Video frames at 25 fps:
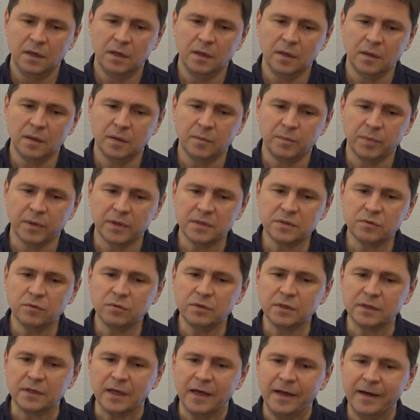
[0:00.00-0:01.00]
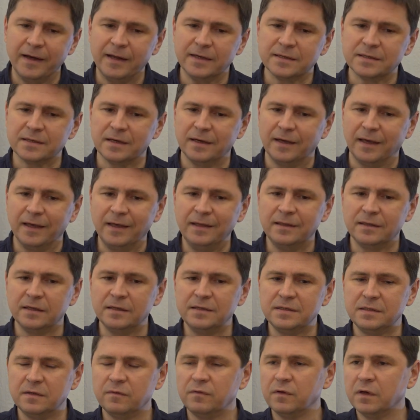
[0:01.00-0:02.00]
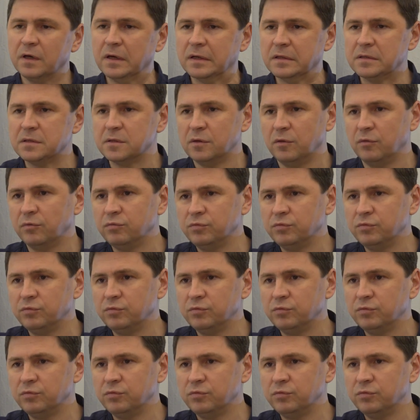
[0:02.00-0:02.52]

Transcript: Э, происходит резкая интенсификация